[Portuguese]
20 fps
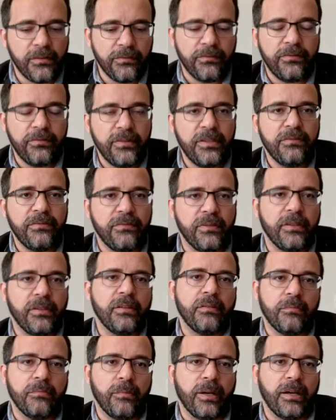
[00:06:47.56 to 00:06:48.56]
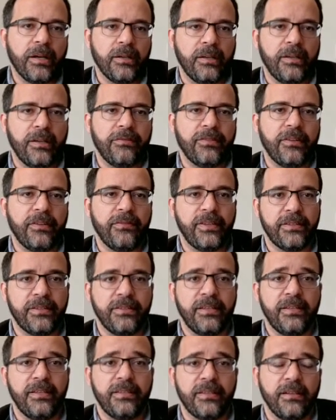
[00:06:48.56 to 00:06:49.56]
vive uma
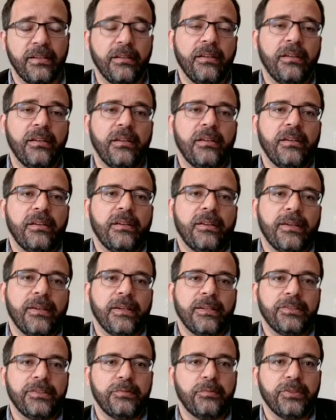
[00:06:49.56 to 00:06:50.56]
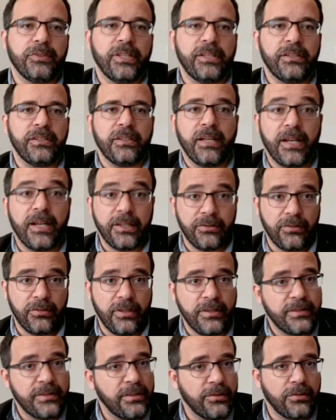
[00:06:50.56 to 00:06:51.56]
efervescência é, de modernidade
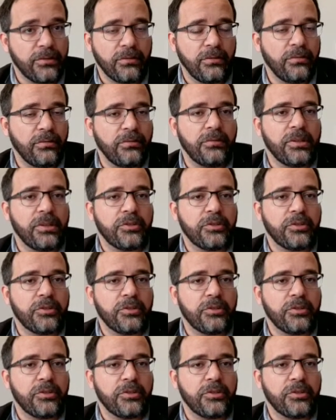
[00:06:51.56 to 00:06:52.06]
nesse sentido de